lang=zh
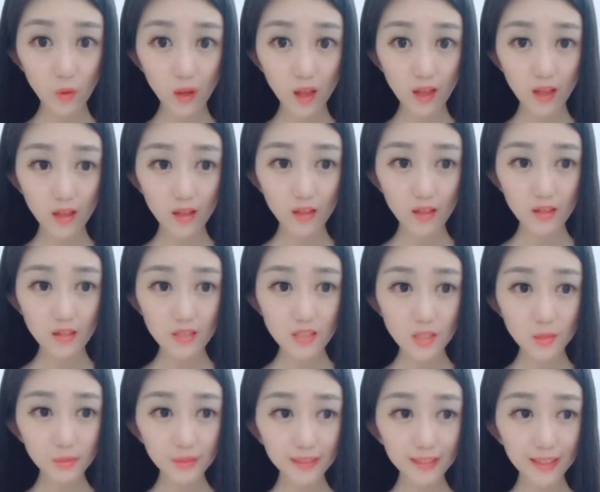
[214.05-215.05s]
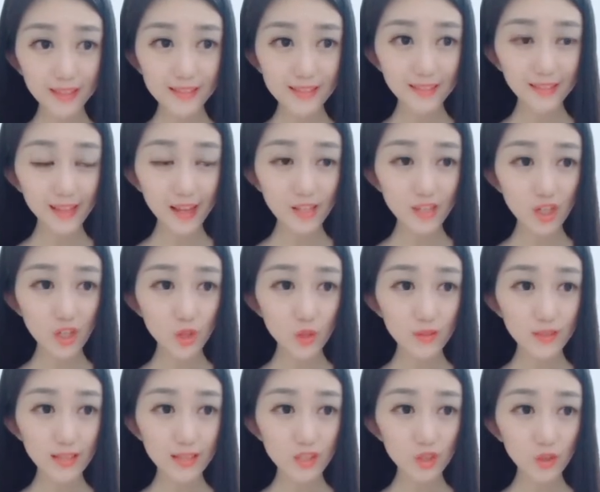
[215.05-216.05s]
有啊，这不是大前天打折时
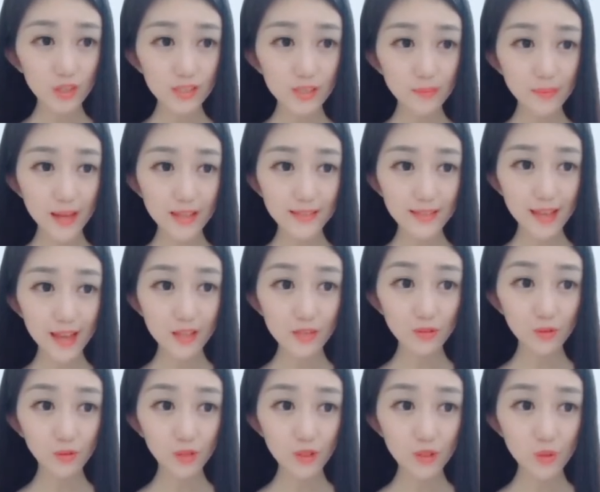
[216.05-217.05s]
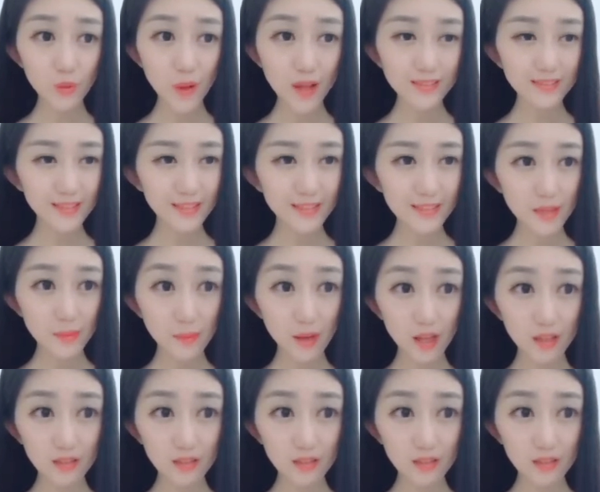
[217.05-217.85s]
候三十块钱买一件，还送两双袜子那件吗？